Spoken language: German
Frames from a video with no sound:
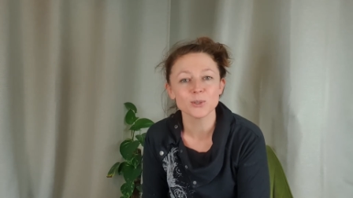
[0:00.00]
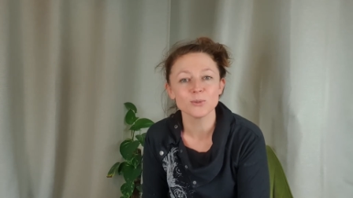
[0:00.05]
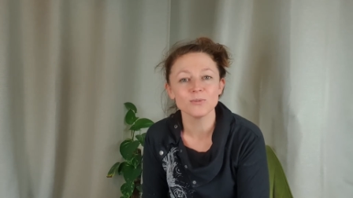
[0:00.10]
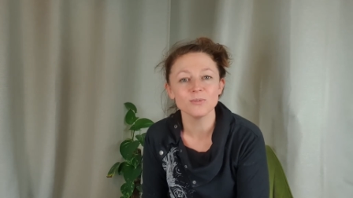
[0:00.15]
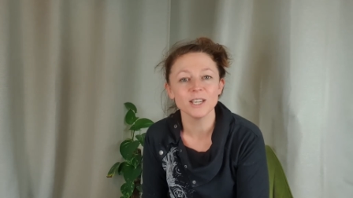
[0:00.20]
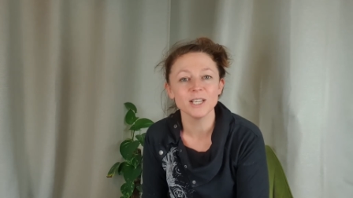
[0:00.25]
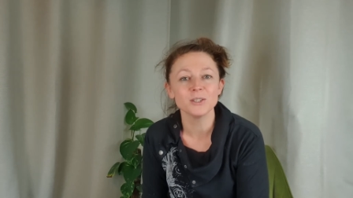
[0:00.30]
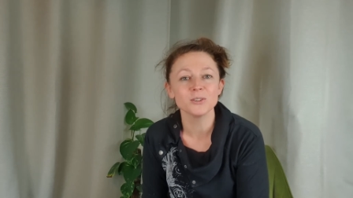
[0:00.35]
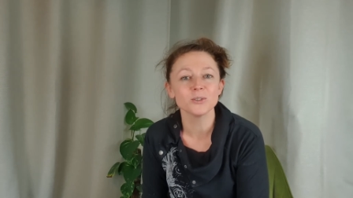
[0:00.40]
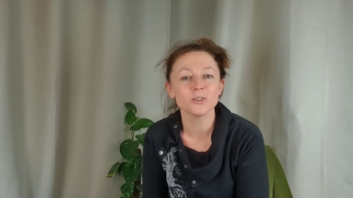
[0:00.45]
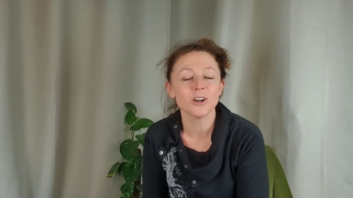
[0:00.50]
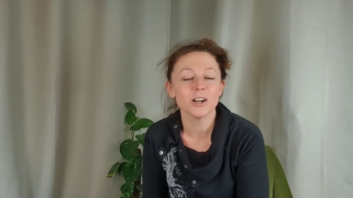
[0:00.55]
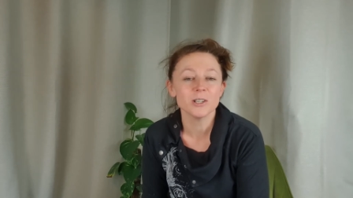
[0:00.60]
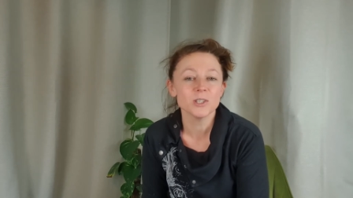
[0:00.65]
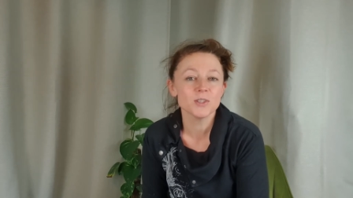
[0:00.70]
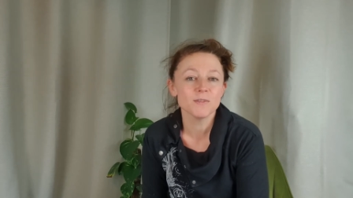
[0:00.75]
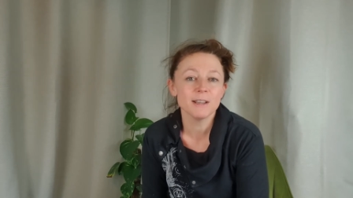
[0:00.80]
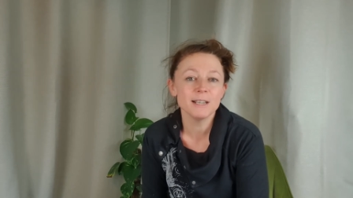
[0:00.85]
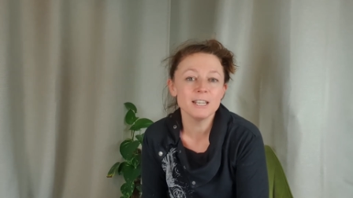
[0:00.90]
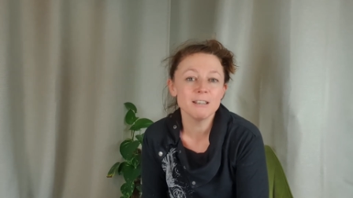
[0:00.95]
Und wenn du
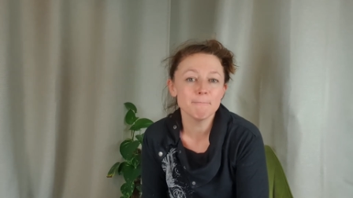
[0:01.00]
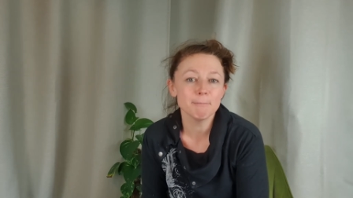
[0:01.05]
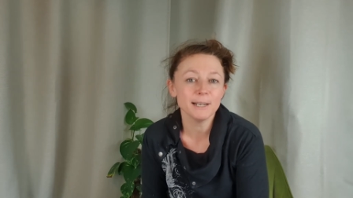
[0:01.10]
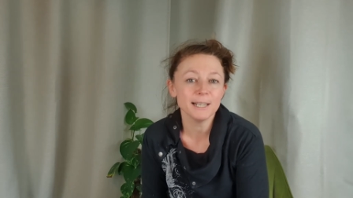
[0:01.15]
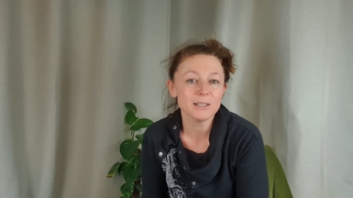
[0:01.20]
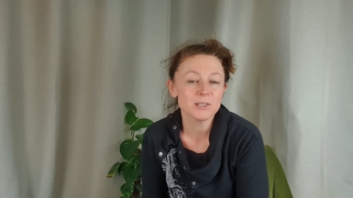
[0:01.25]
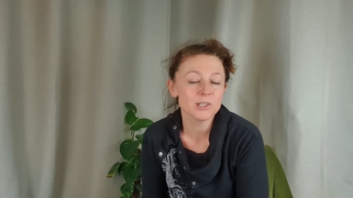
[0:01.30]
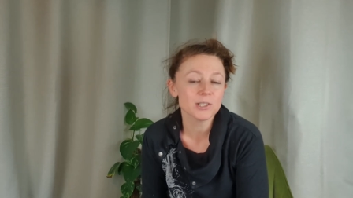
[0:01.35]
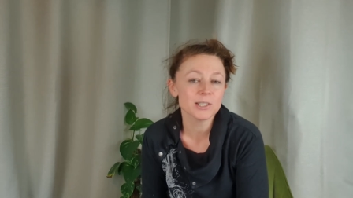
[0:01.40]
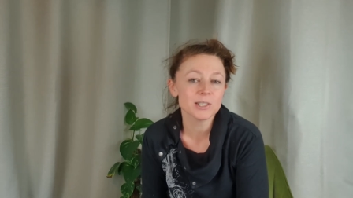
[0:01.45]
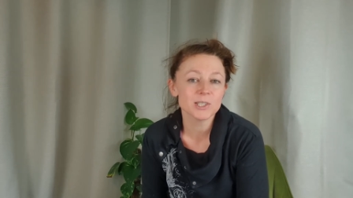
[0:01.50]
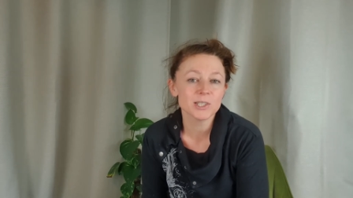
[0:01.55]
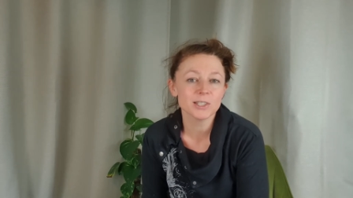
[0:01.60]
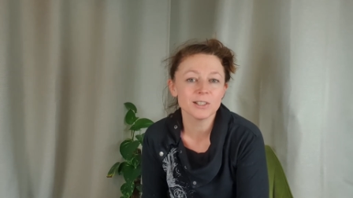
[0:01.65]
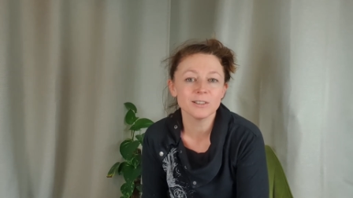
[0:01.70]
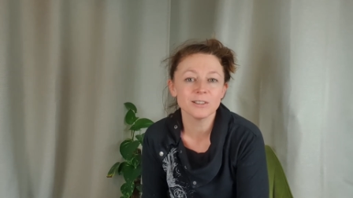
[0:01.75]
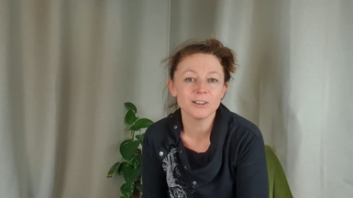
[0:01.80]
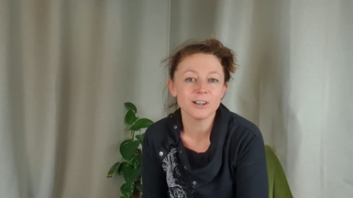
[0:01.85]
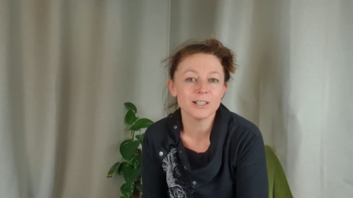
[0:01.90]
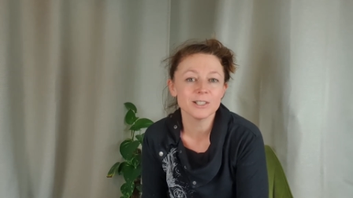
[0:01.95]
ganz wenig Platz hast,
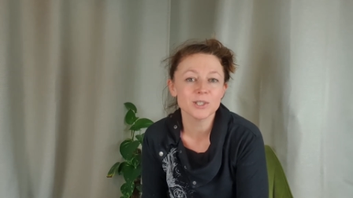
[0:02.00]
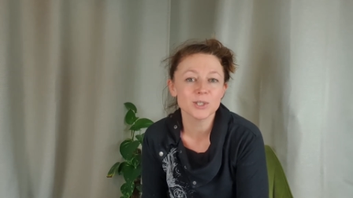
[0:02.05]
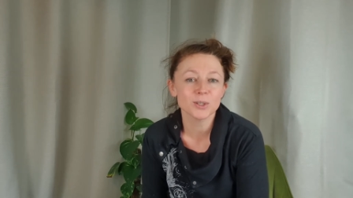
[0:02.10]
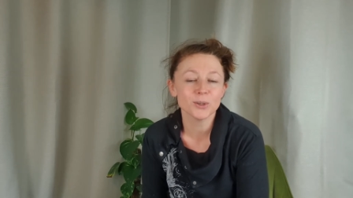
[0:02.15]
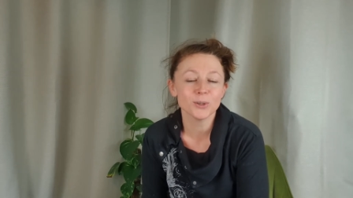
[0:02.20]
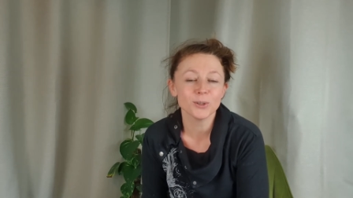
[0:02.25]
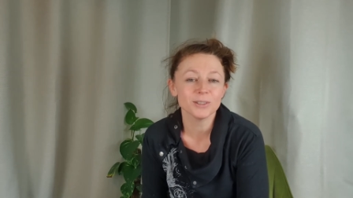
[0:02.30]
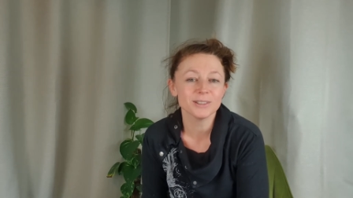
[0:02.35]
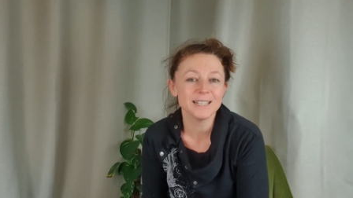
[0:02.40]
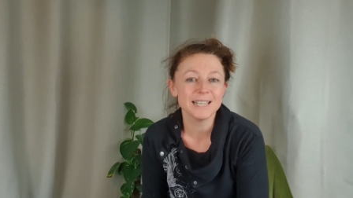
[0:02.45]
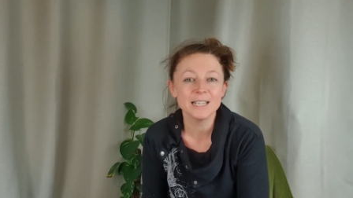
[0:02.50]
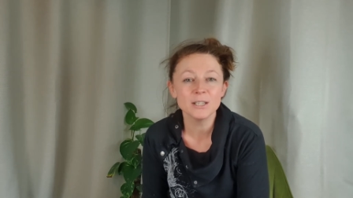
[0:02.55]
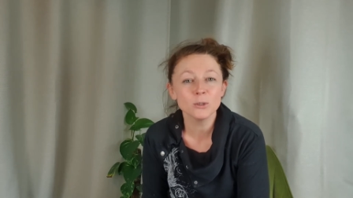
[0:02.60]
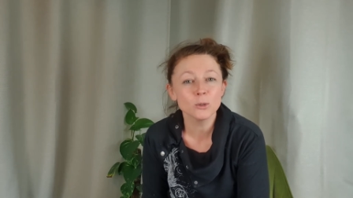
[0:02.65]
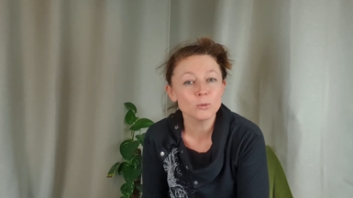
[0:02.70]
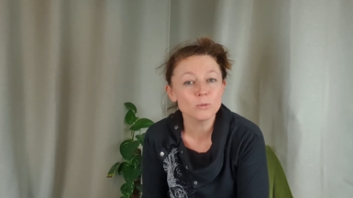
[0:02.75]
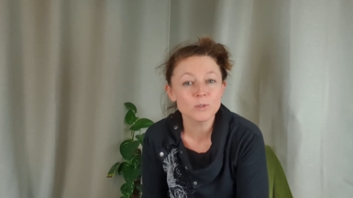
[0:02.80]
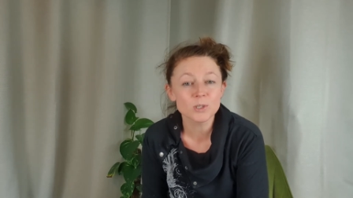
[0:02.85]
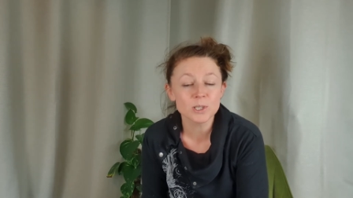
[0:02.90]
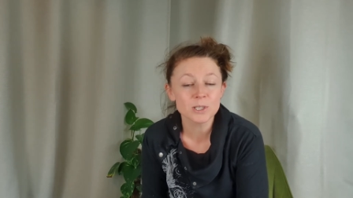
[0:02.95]
dann kannst du auch den
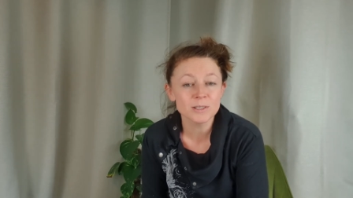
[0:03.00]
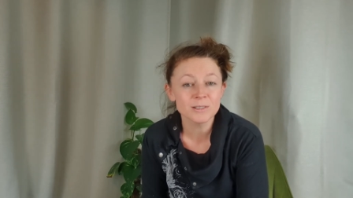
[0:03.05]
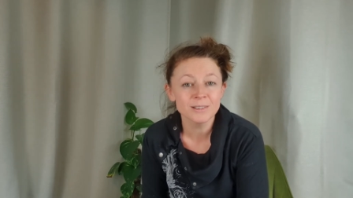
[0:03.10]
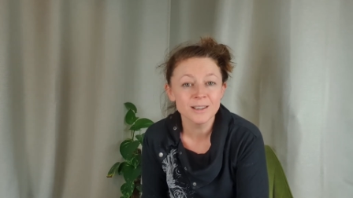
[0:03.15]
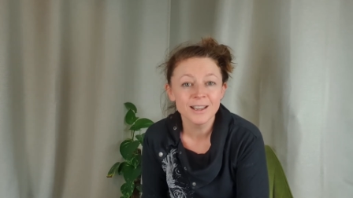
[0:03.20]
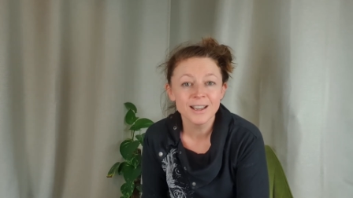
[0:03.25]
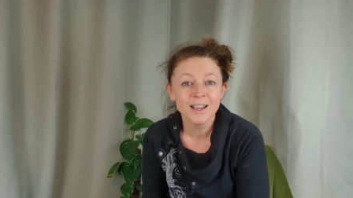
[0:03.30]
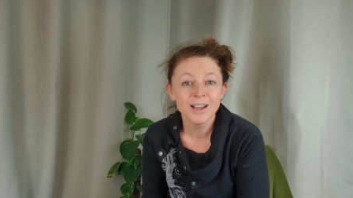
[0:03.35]
nutzen.